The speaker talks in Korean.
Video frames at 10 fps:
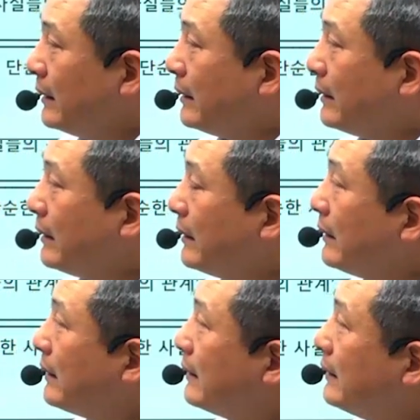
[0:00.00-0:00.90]
어,
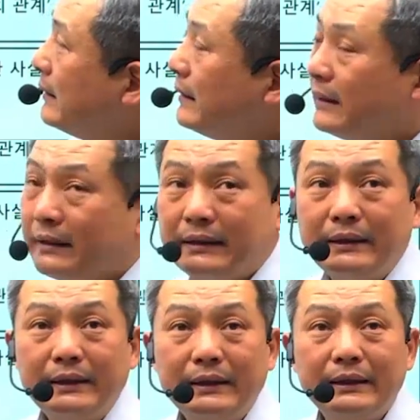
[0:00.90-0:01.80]

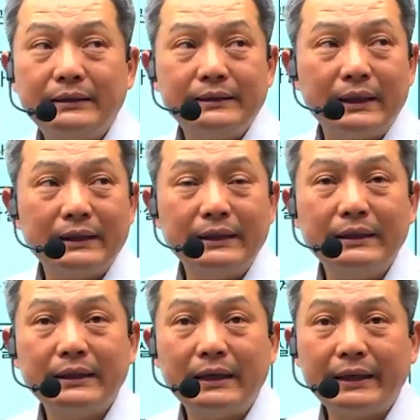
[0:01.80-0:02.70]
1장
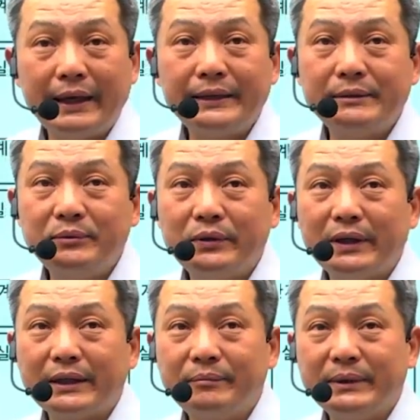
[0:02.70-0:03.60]
1강의 핵심
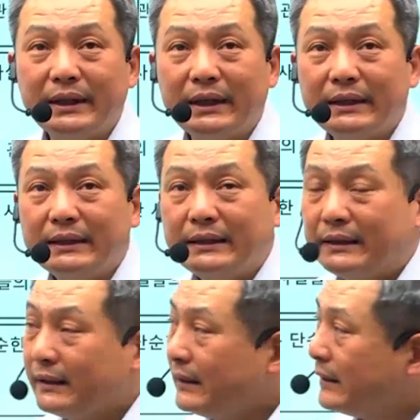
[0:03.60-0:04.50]
요약입니다.
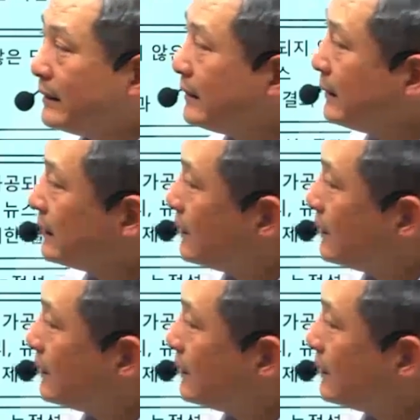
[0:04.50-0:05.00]
어,